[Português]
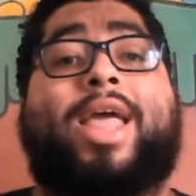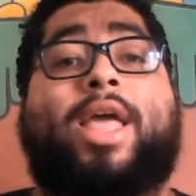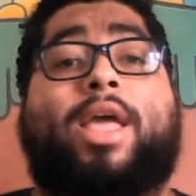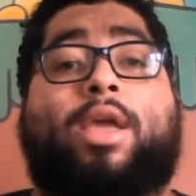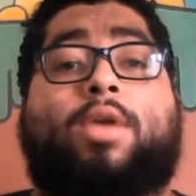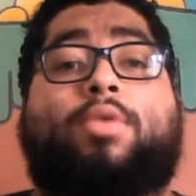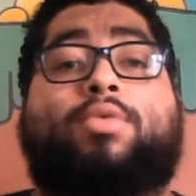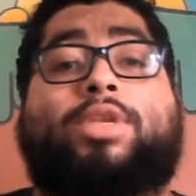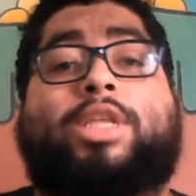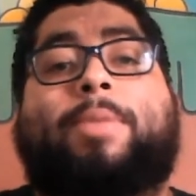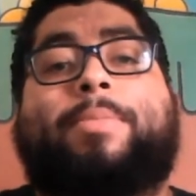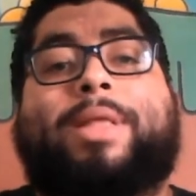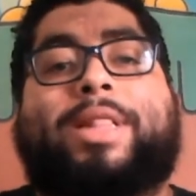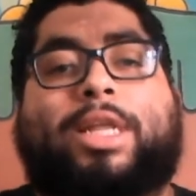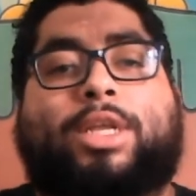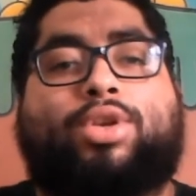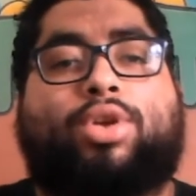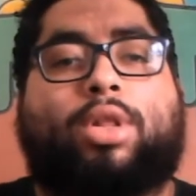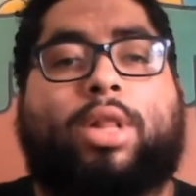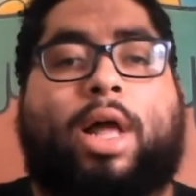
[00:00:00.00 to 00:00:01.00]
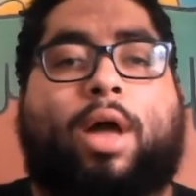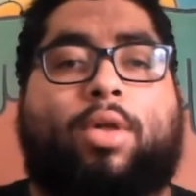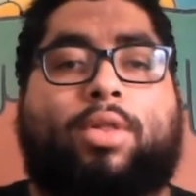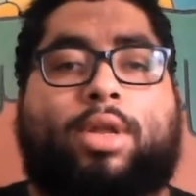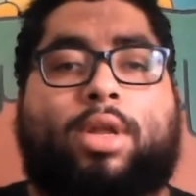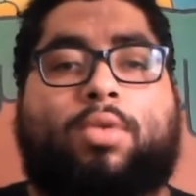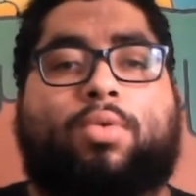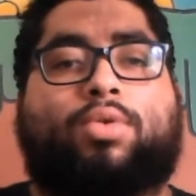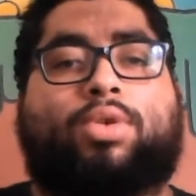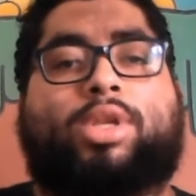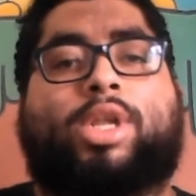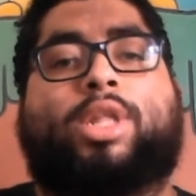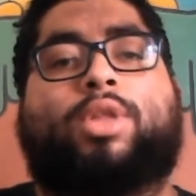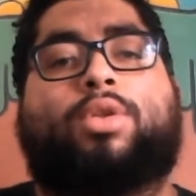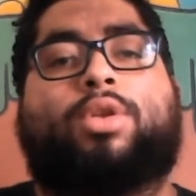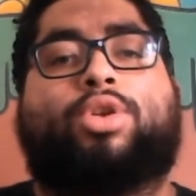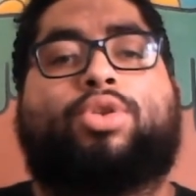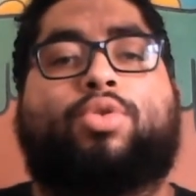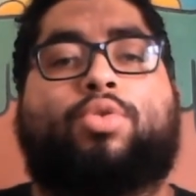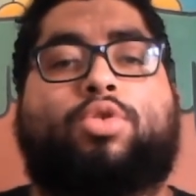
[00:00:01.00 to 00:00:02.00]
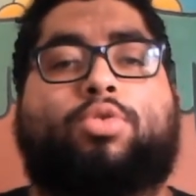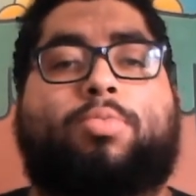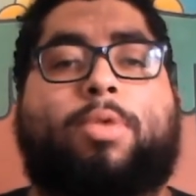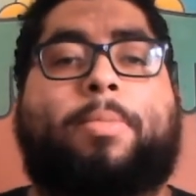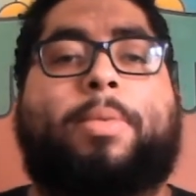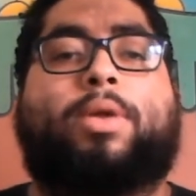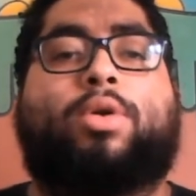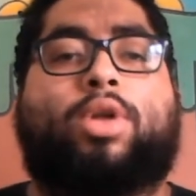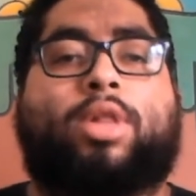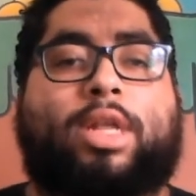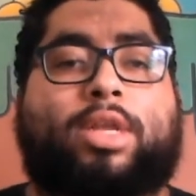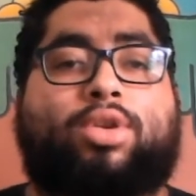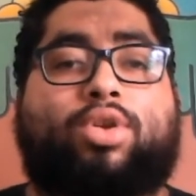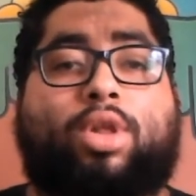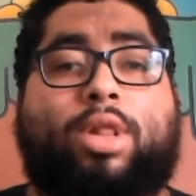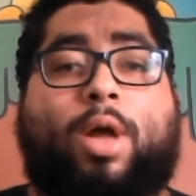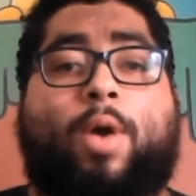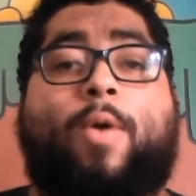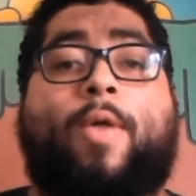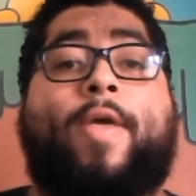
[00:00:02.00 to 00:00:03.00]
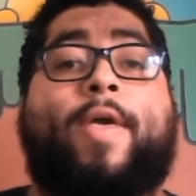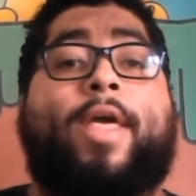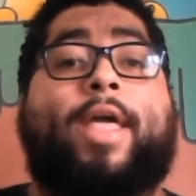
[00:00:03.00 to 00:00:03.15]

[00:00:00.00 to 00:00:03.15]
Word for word: e o CEBI Nacional, né? O Centro de Estudos Bíblicos Nacional.